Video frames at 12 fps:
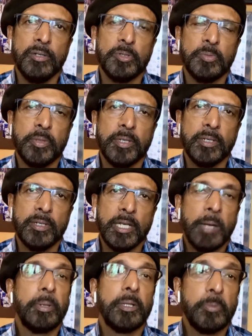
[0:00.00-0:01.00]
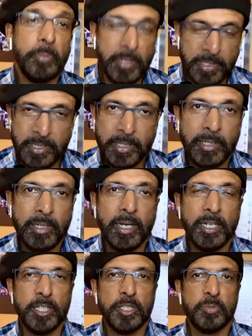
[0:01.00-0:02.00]
इसमें हेमंत बिरजे
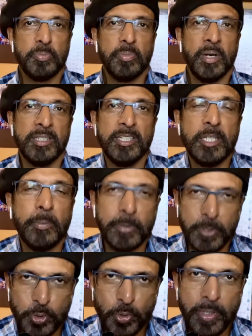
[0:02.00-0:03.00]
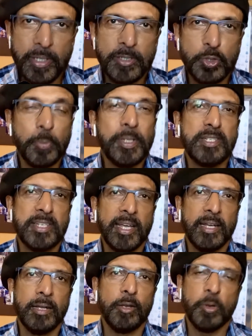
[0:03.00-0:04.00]
अनंत आदित्य पंचोली सुमित
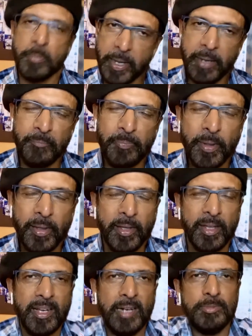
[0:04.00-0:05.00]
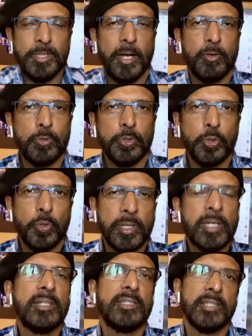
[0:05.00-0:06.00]
सहगल और मैं हम चारों को जोड़
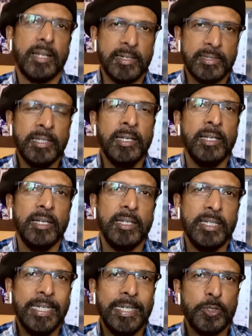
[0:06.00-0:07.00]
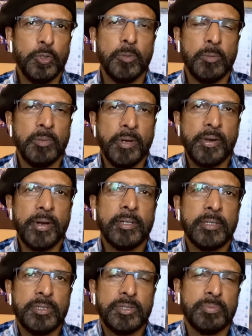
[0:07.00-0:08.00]
के किस तरह से ये जो
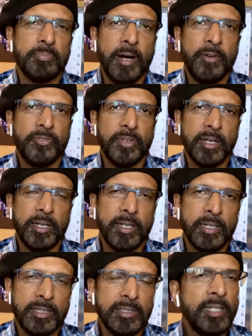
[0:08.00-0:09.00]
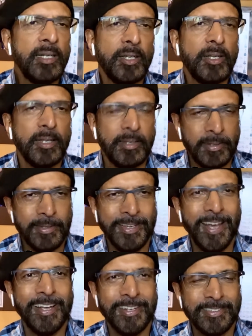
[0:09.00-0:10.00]
ड्रग्स माफिया है इससे
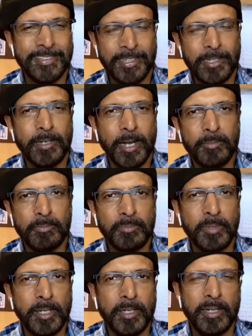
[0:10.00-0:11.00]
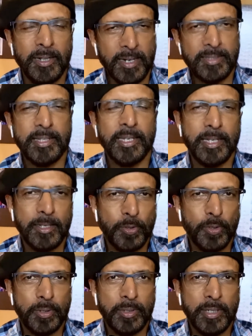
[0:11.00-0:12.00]
गैंग से हम लड़ते हैं
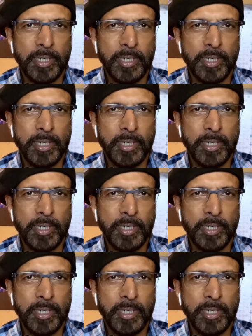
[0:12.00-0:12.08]
और